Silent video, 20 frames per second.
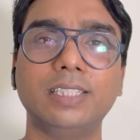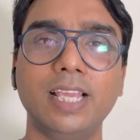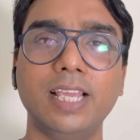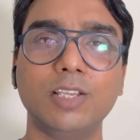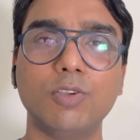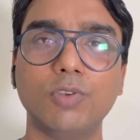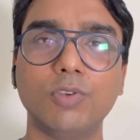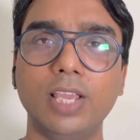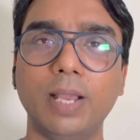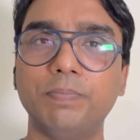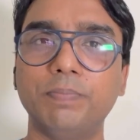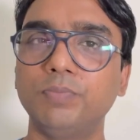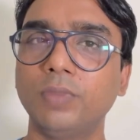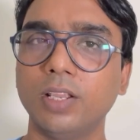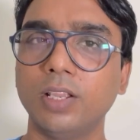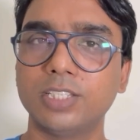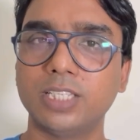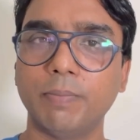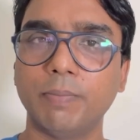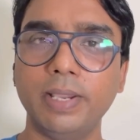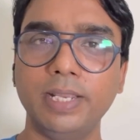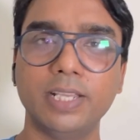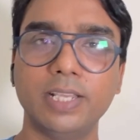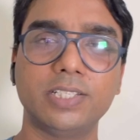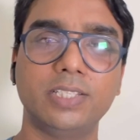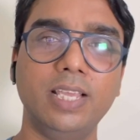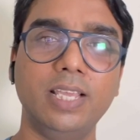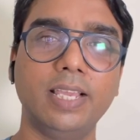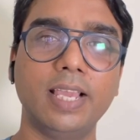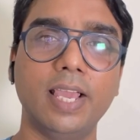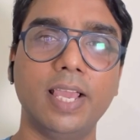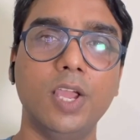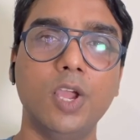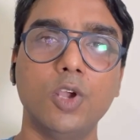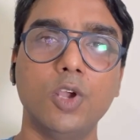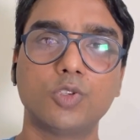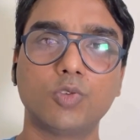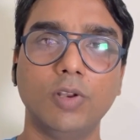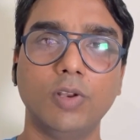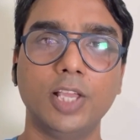हैं क्योंकि अब समय नजदीक है
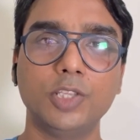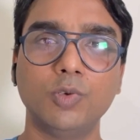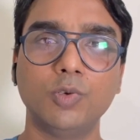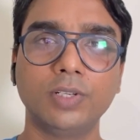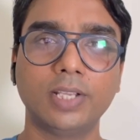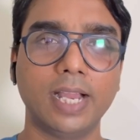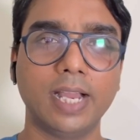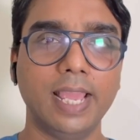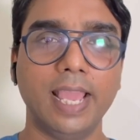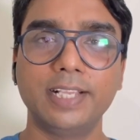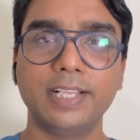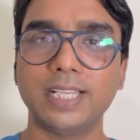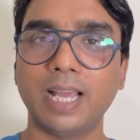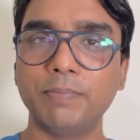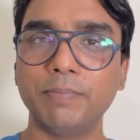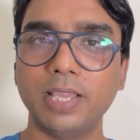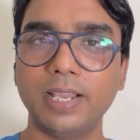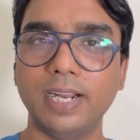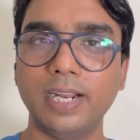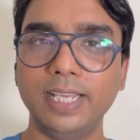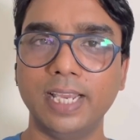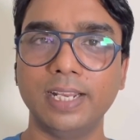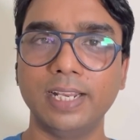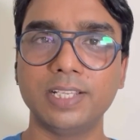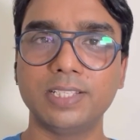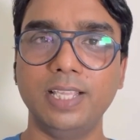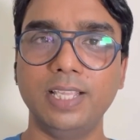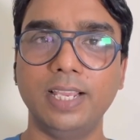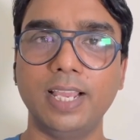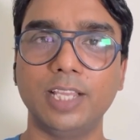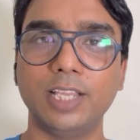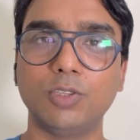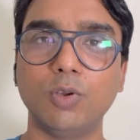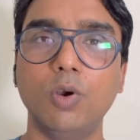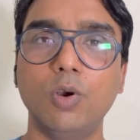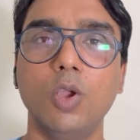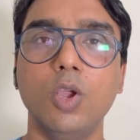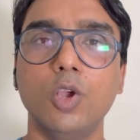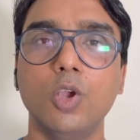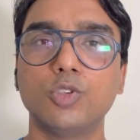16 जून का एग्जाम की घड़िया नजदीक है
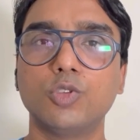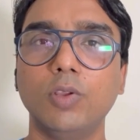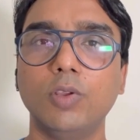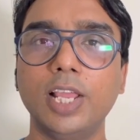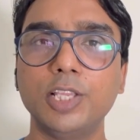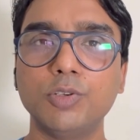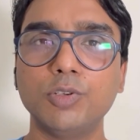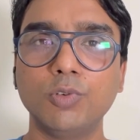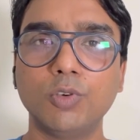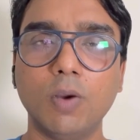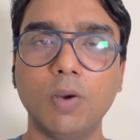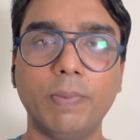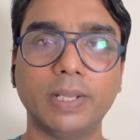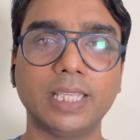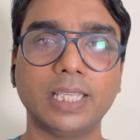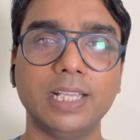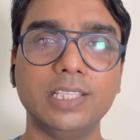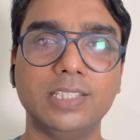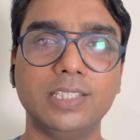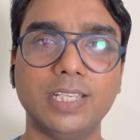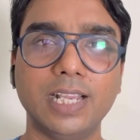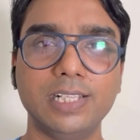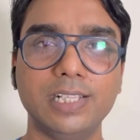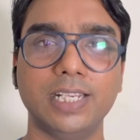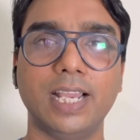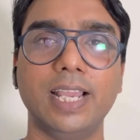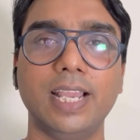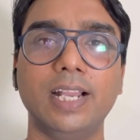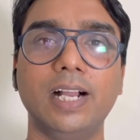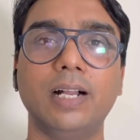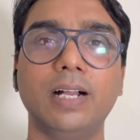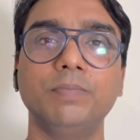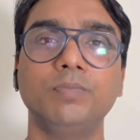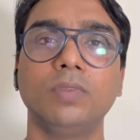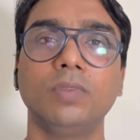तो सोलह जून को पता चल जाएगा